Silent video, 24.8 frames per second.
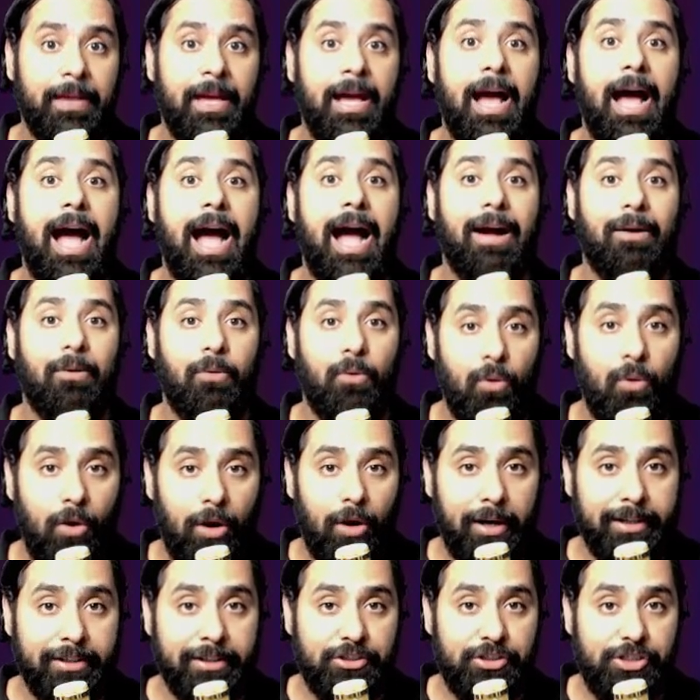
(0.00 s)

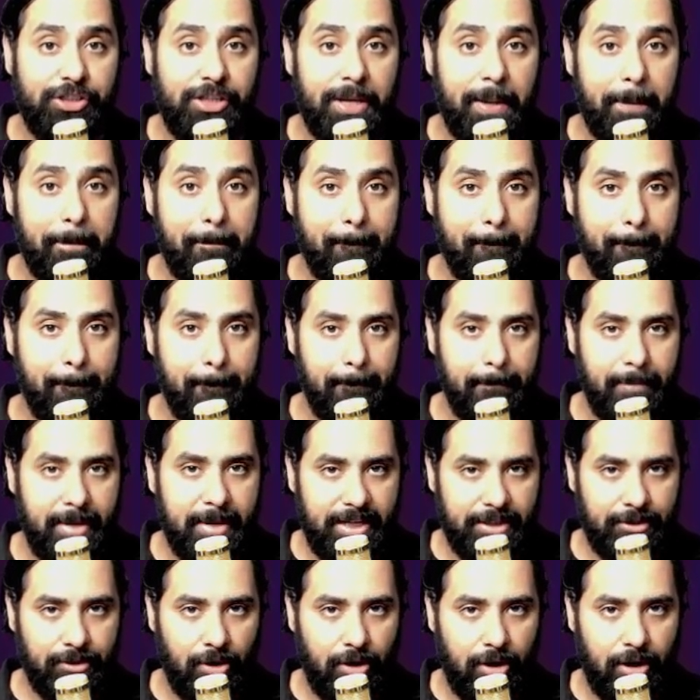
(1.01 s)
acorde
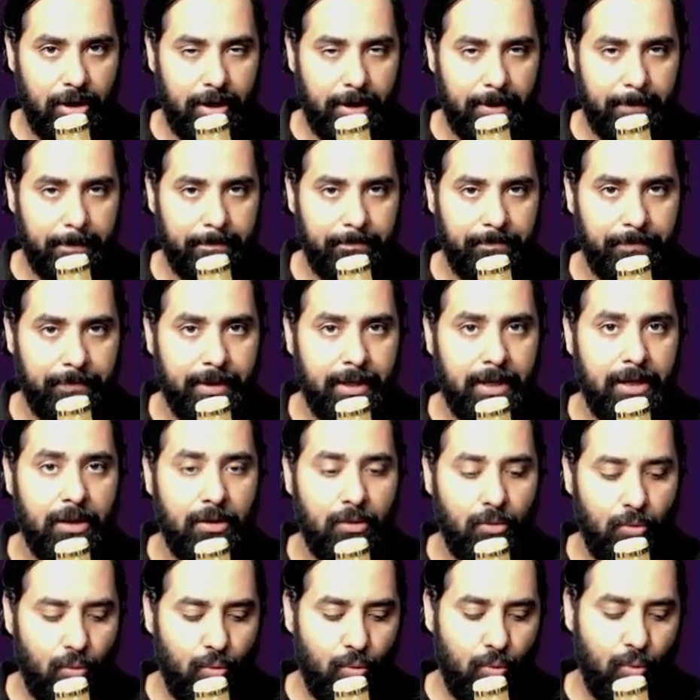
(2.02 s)
menor.
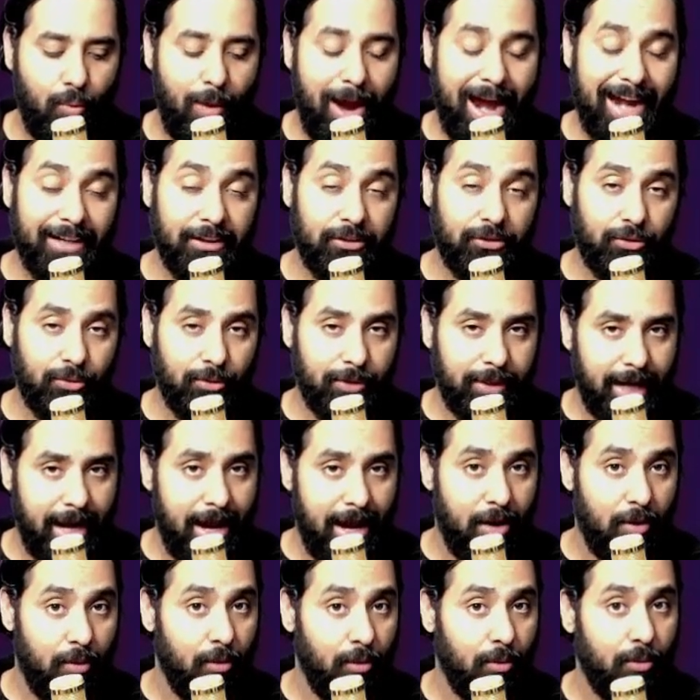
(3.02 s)
Quarto
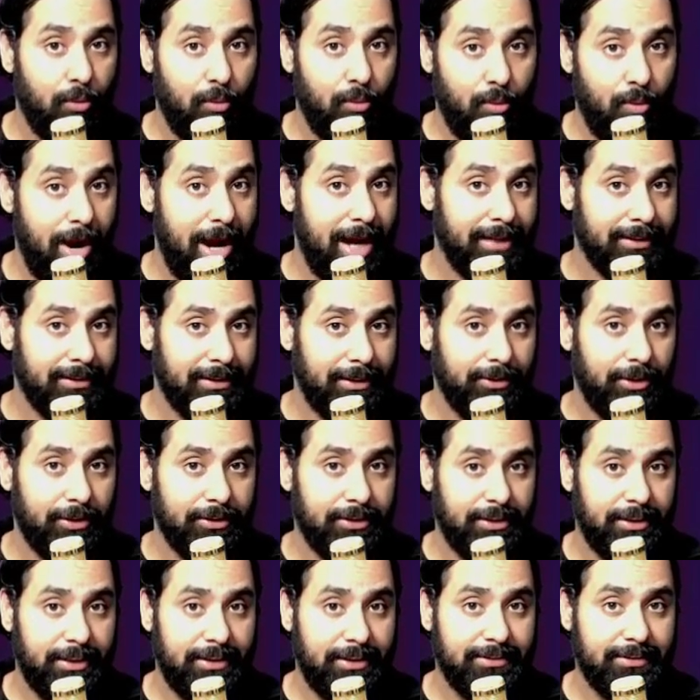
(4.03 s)
grau, quarta
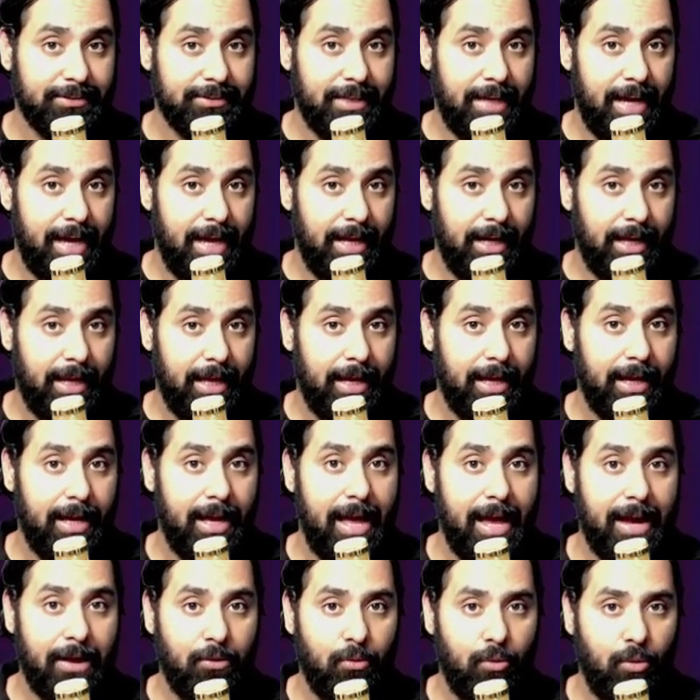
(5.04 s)
nota da escala,
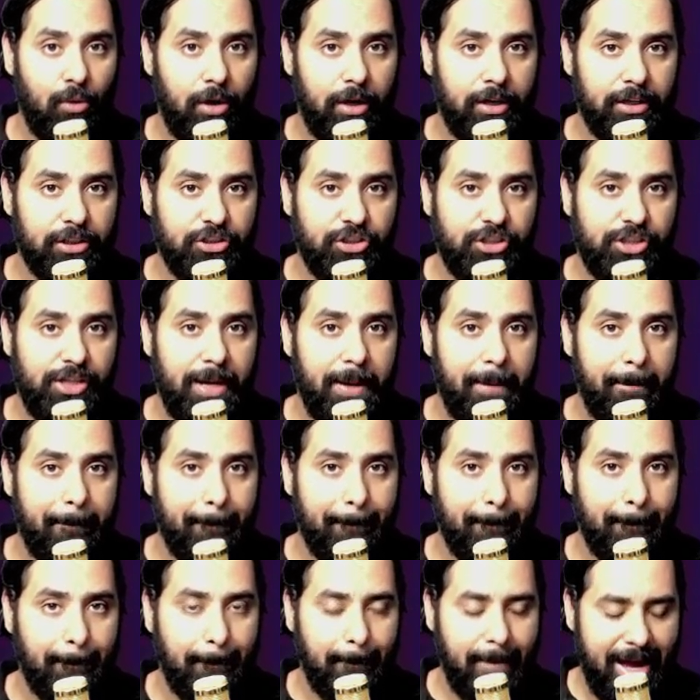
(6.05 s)
acorde
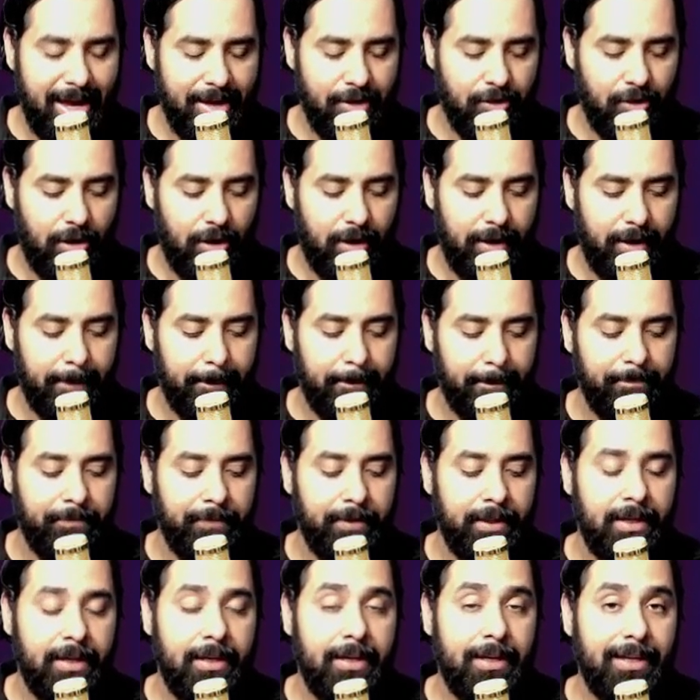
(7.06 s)
maior.
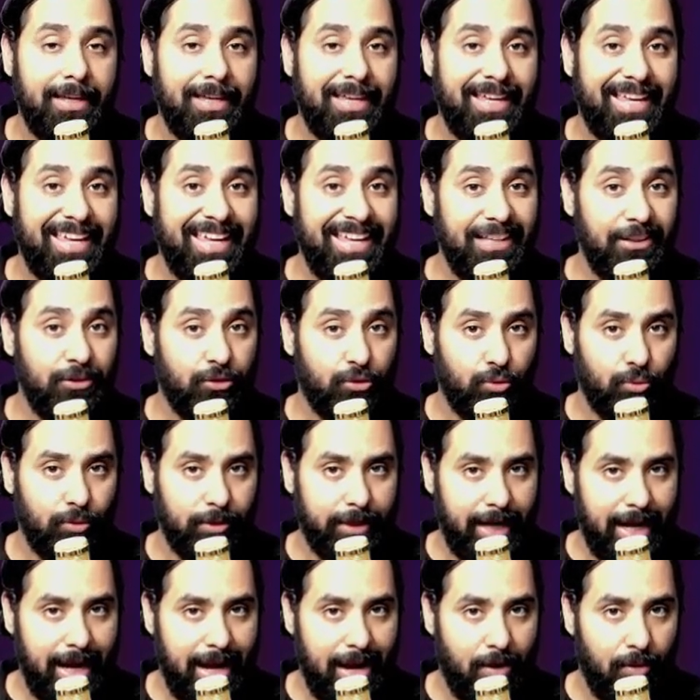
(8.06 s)
Quinto
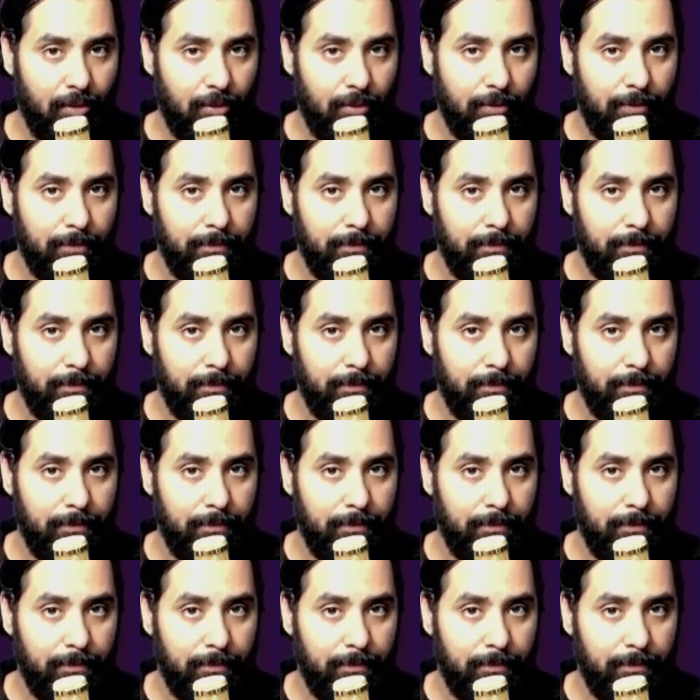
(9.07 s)
grau,